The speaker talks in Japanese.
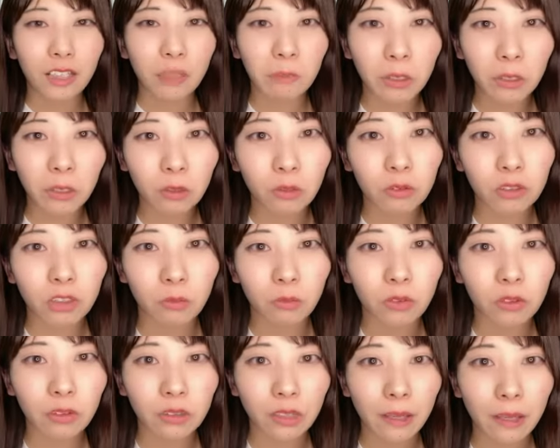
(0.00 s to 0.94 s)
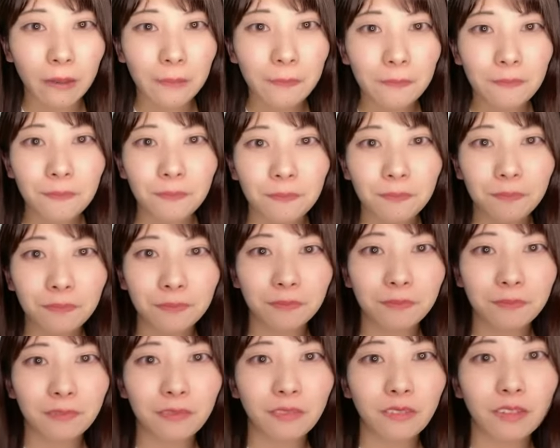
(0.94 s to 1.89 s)
食べようって思って
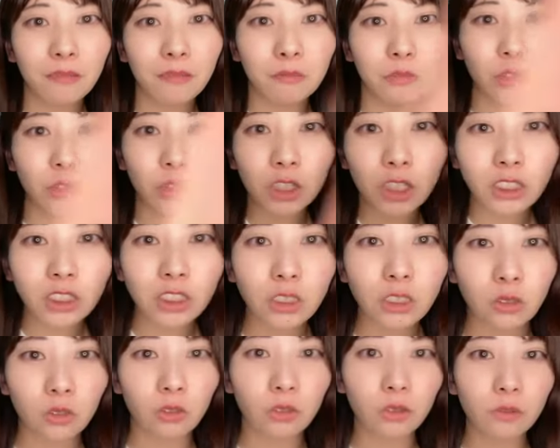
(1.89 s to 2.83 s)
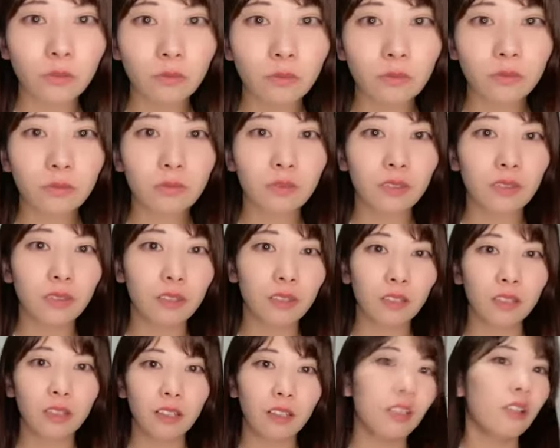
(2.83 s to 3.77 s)
難しいのよ
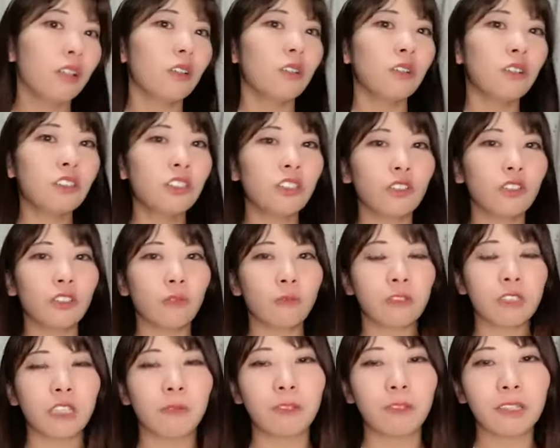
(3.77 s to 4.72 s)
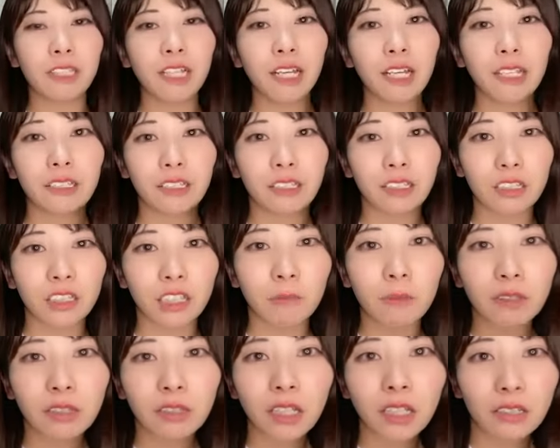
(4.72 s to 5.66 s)
打つよりも食べたいってね
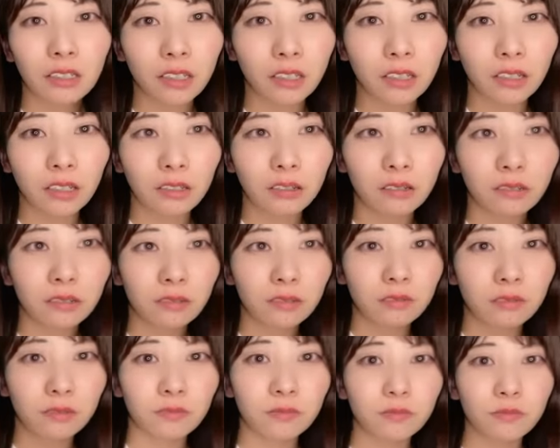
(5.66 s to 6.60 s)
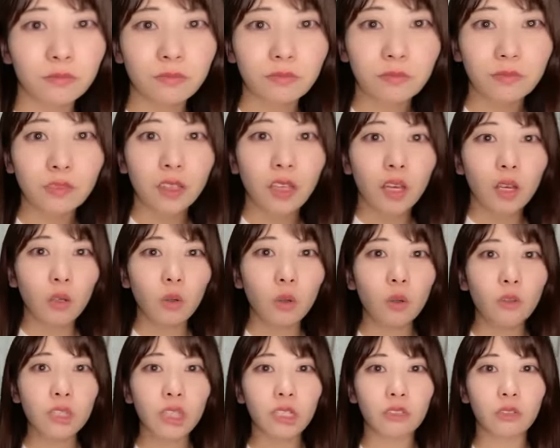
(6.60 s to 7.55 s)
食べたいね
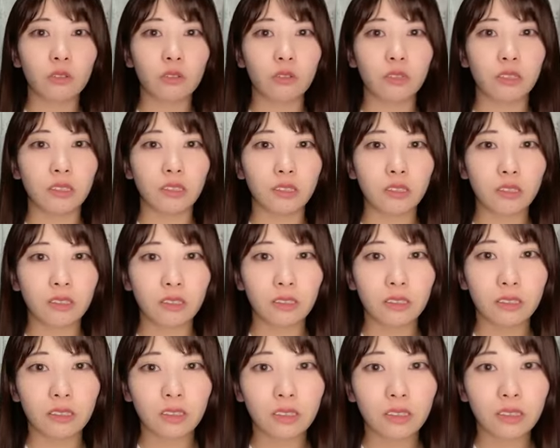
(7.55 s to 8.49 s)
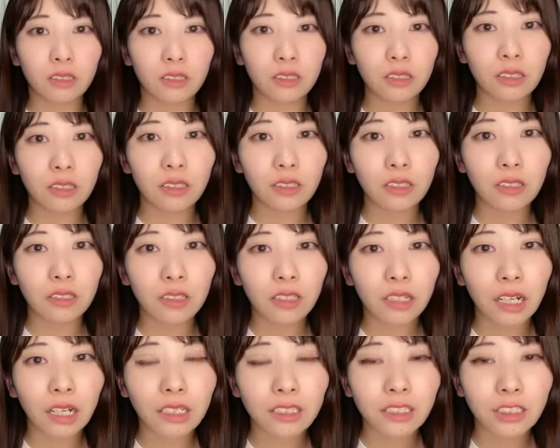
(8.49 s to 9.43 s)
コンタクト
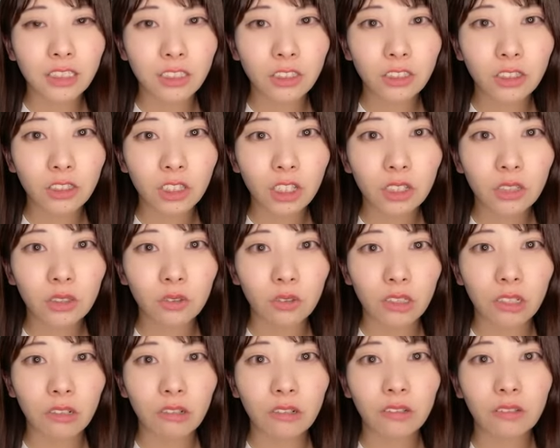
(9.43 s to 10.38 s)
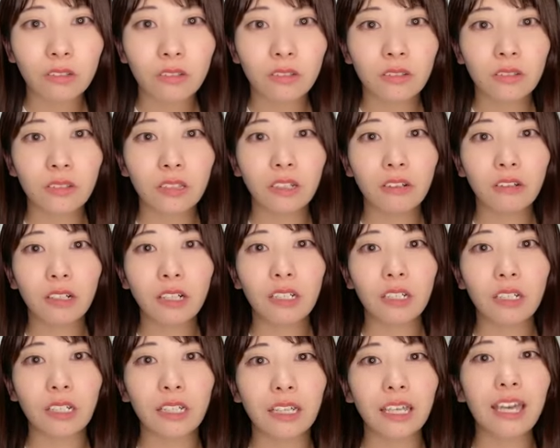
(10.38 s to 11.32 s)
化し続けると治治
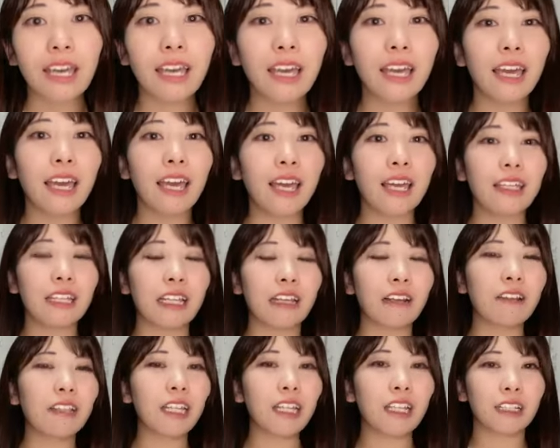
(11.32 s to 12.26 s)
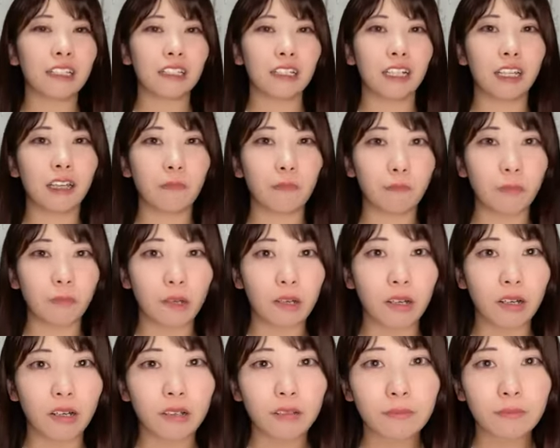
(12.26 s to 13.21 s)
らないえー、治らないかやっ
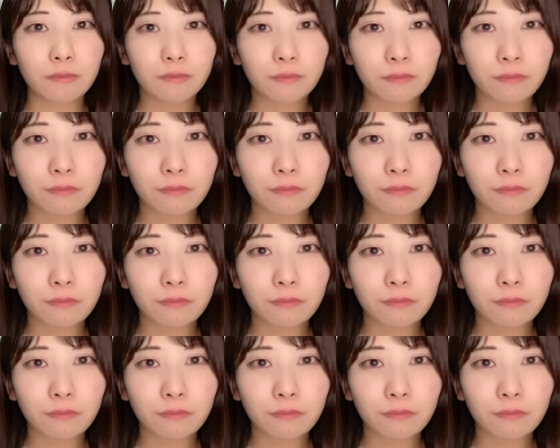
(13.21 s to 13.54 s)
ぱ